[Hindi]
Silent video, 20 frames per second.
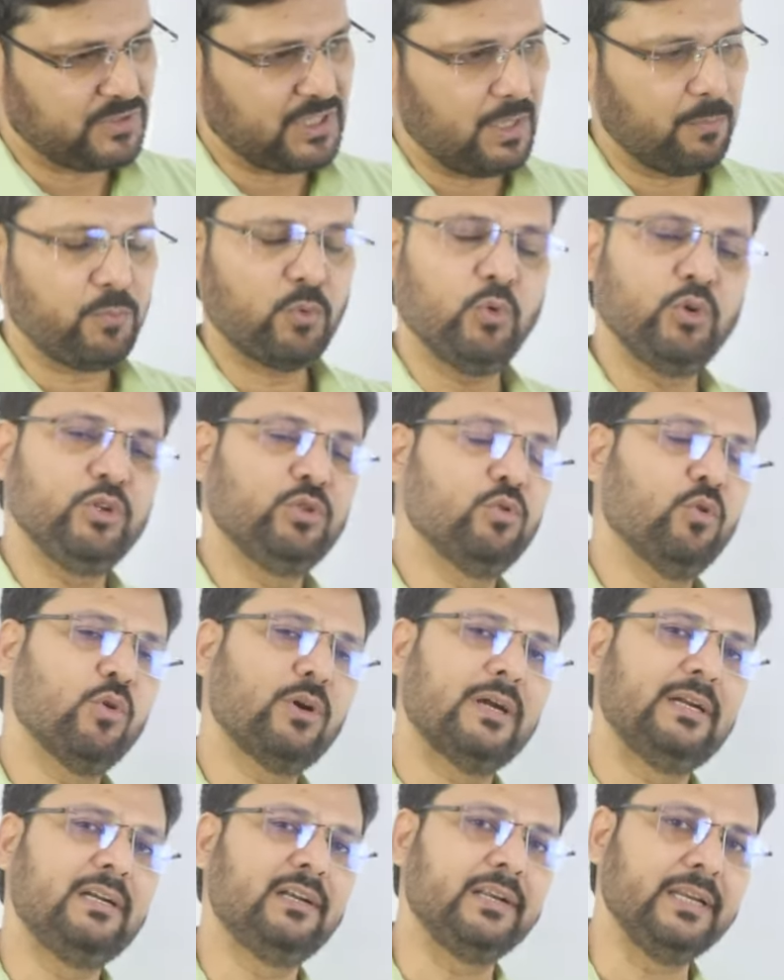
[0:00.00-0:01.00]
जब कोई दो
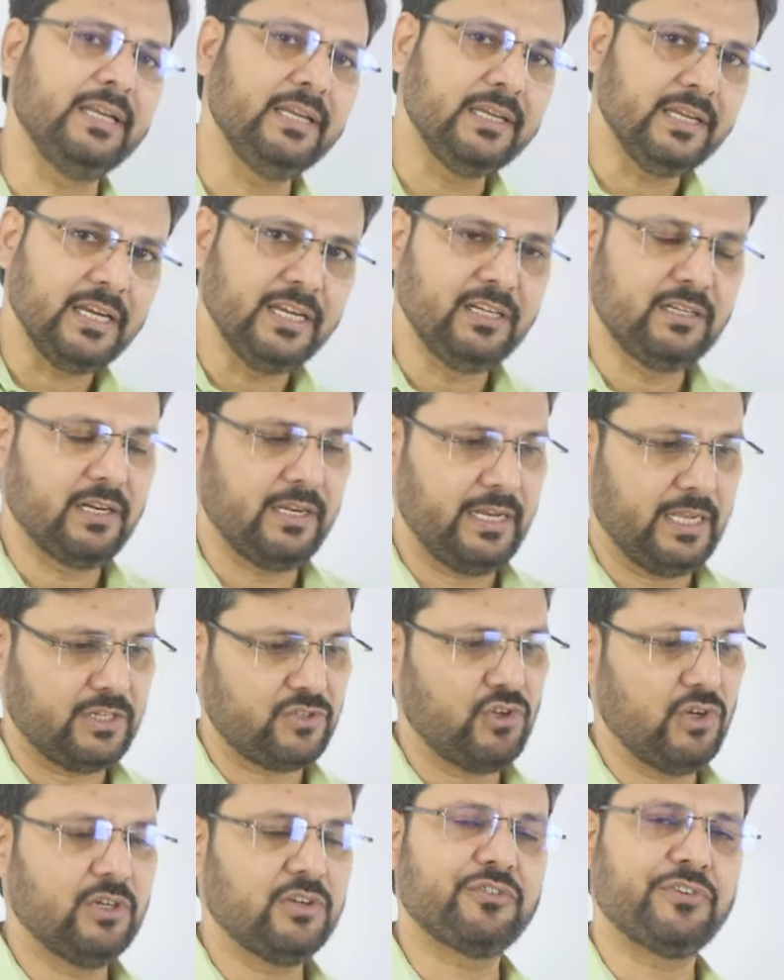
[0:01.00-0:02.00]
कंट्री
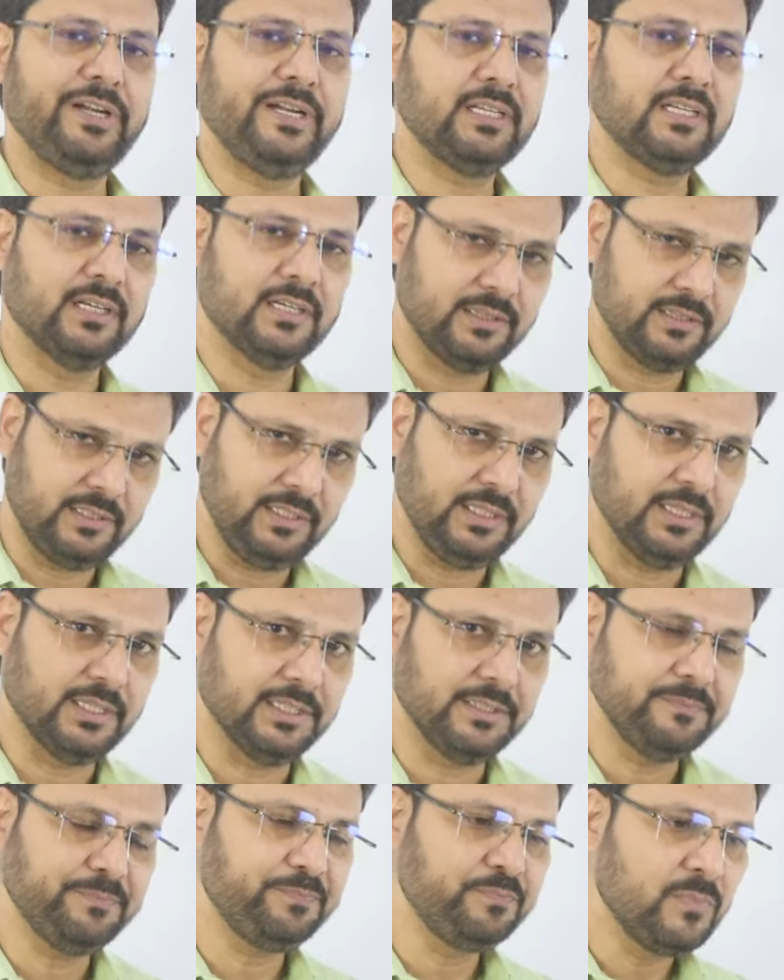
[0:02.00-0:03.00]
इंटरनेशनल ट्रेड करती
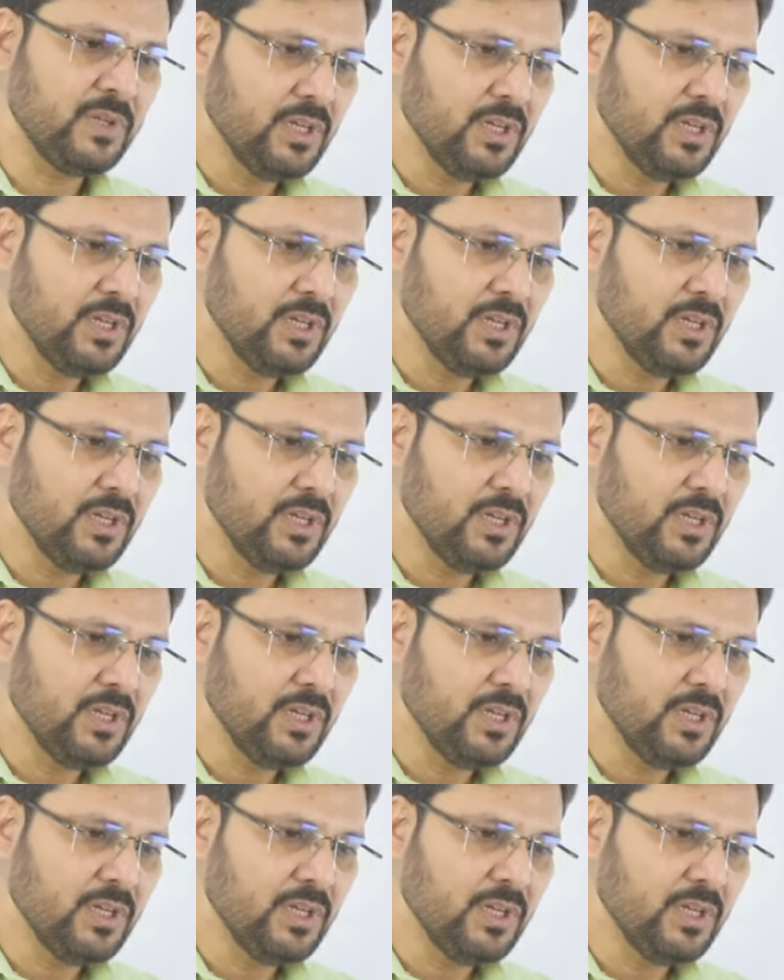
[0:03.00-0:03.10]
हैं